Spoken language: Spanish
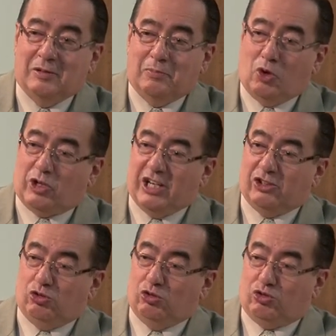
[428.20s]
Porque
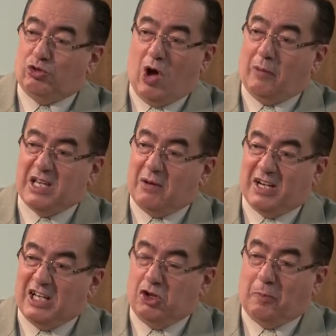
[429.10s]
Jesús no había
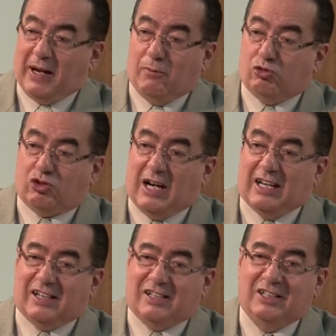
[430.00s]
venido para
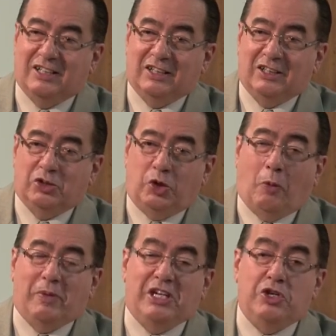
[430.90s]
buscar
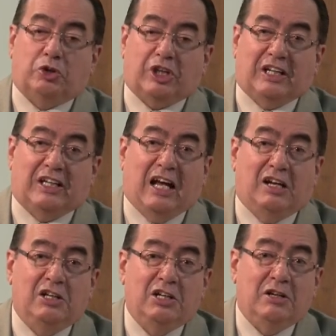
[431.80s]
dominio
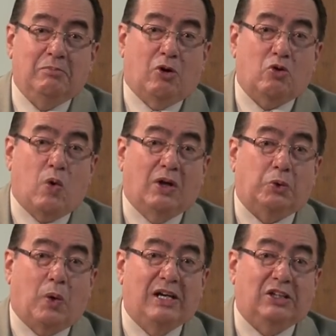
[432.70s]
terrenal, por
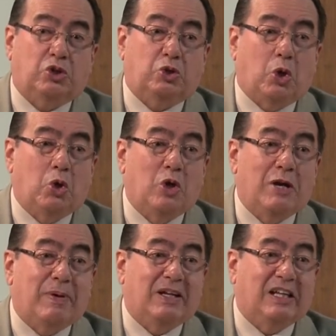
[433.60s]
cuanto a él todo
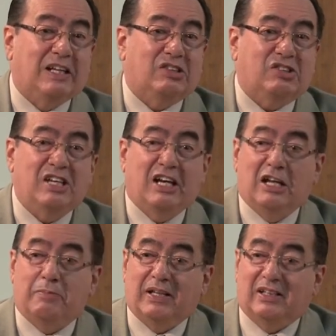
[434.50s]
le pertenecía y
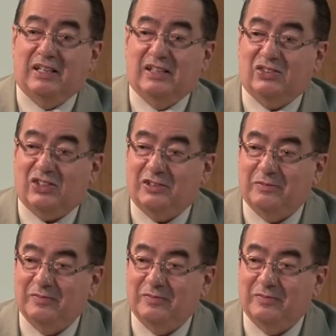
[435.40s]
le pertenece.